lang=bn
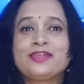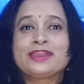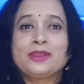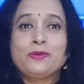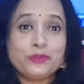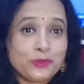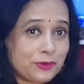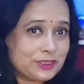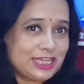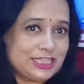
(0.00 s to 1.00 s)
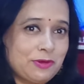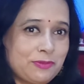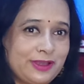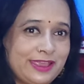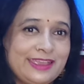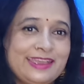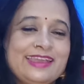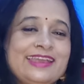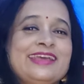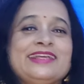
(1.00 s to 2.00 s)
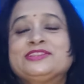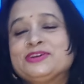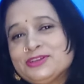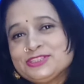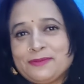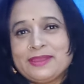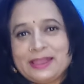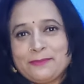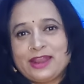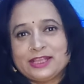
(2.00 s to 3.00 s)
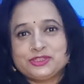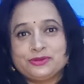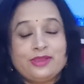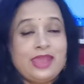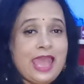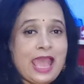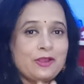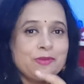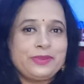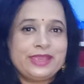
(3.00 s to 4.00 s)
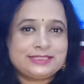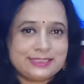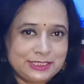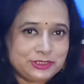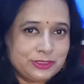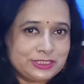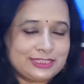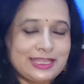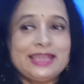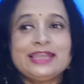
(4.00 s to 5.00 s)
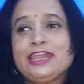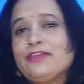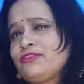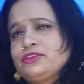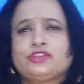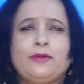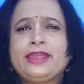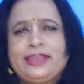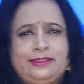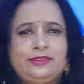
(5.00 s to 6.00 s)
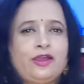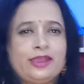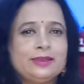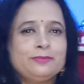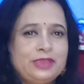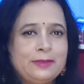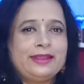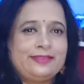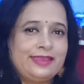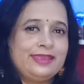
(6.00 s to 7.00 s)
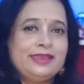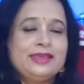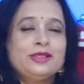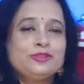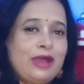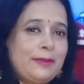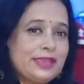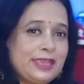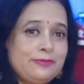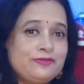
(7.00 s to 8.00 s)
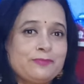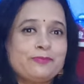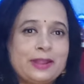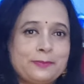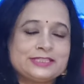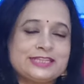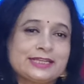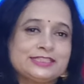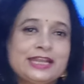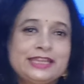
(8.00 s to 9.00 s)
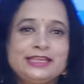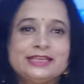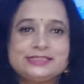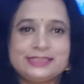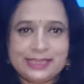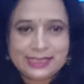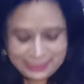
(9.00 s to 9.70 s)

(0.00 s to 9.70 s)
তোমাদেরকে নতুন করে সাজাবো বলে তো সবাই কেমন আছো এখন বিয়ে সিজন চলছে তাই গিফট সবাইকে দিতে হয় বিয়ে বাড়িতে তো আমি গিফটের পারপাস একটা শাড়ি নিয়ে এসেছি